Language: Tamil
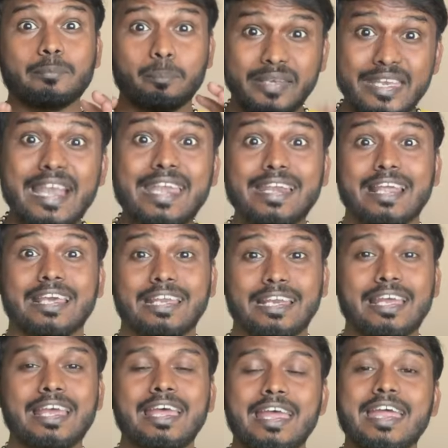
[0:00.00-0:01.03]
பின்னாடி நடக்கிற
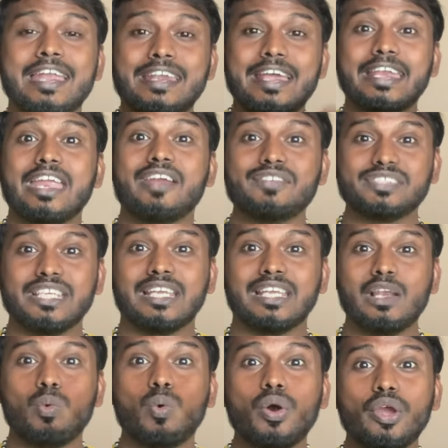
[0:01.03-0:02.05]
நிறைய
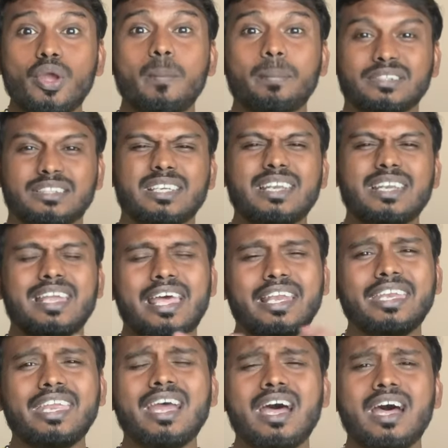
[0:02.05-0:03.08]
விஷயங்கள் ஓயோ பற்றின
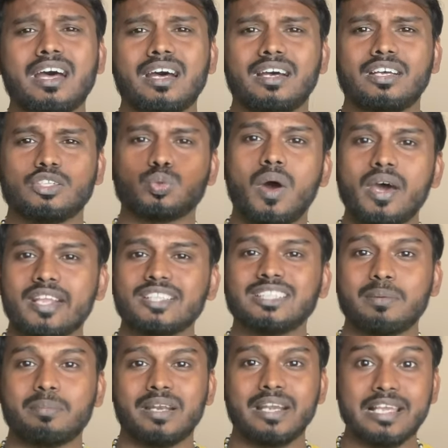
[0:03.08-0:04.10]
நிறையா
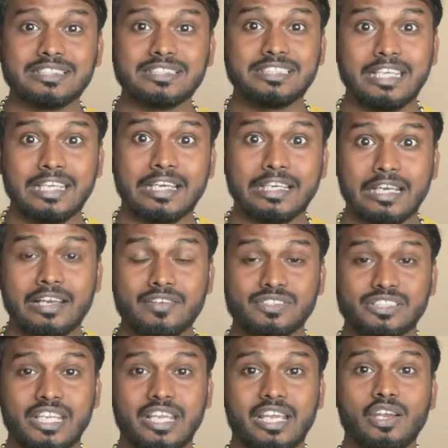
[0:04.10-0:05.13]
சுவாரஸ்யமான சீக்ரெட்டான
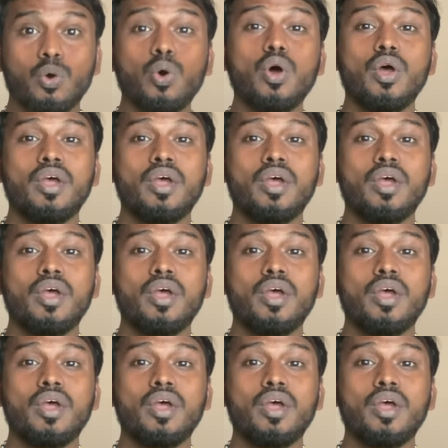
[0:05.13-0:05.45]
விஷயங்களும்